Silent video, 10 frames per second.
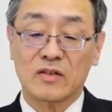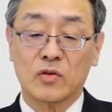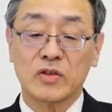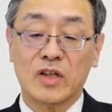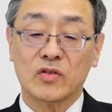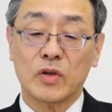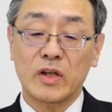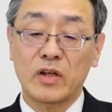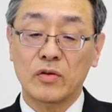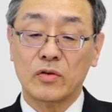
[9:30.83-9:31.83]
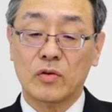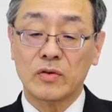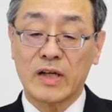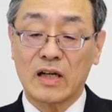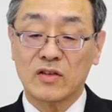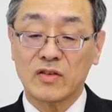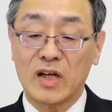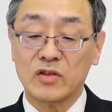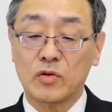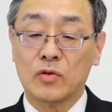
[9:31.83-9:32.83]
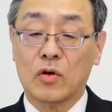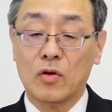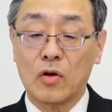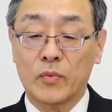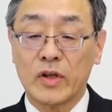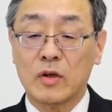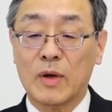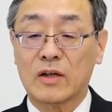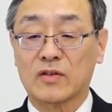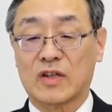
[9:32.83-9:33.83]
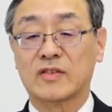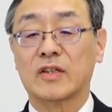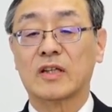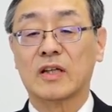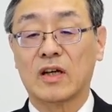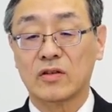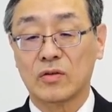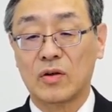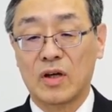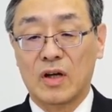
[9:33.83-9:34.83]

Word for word: そしてそれに有効な薬剤情報をフィードバックさせていただくと